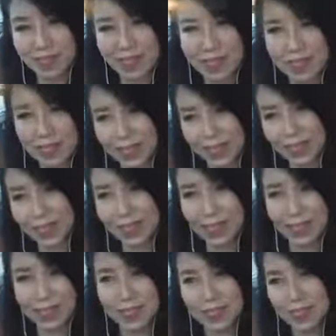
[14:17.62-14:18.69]
嗯，
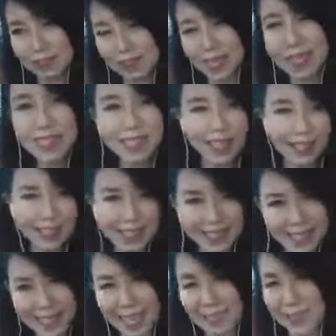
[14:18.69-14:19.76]
每个人看人
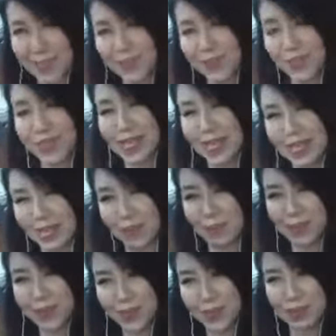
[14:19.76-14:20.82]
的感觉不一样啊。
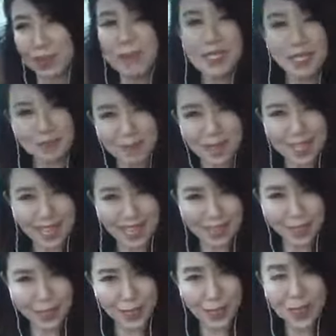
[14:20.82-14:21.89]
我比较敏感，
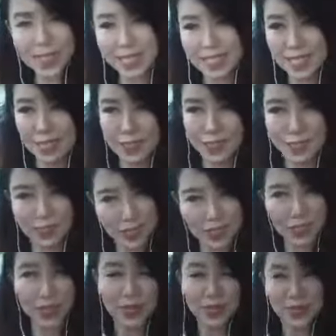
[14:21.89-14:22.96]
我从以前从小
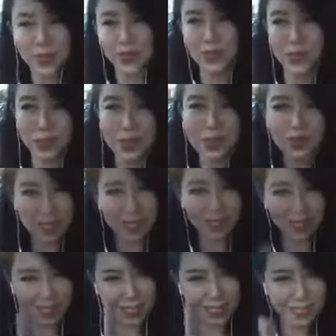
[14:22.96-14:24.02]
小就对人和
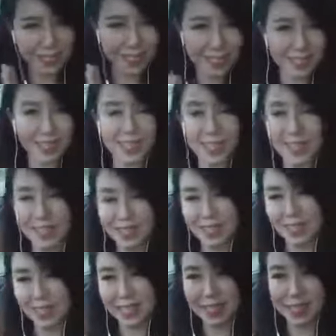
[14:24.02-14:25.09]
人之间的。
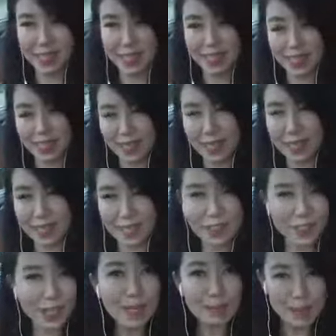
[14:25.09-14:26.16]
那个呃，感
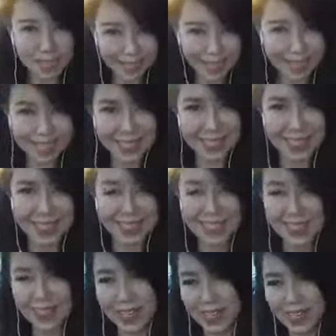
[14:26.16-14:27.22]
觉很敏感
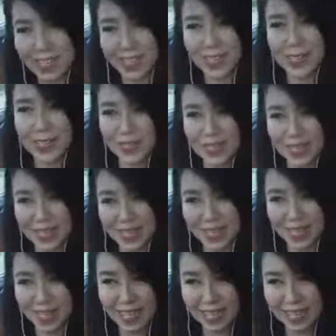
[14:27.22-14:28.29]
的，OK，所以
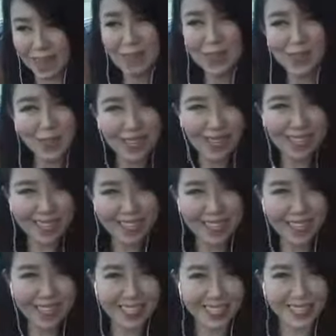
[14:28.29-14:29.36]
好人坏人还
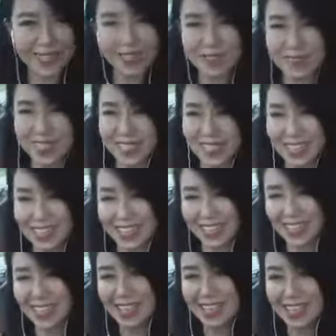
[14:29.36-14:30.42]
挺容易分的哈。
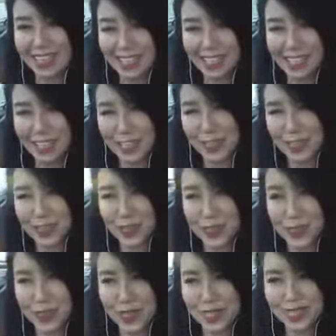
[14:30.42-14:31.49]
那
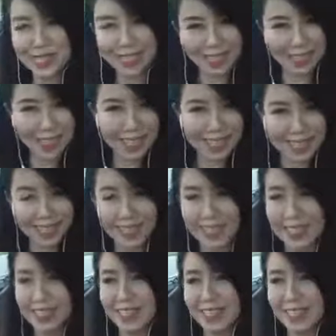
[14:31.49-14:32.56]
有思想上的，
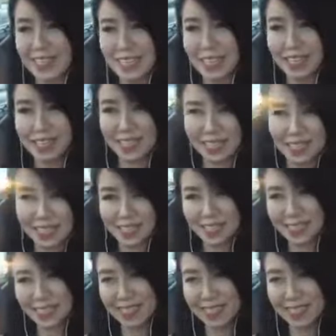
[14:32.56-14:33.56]
那可能，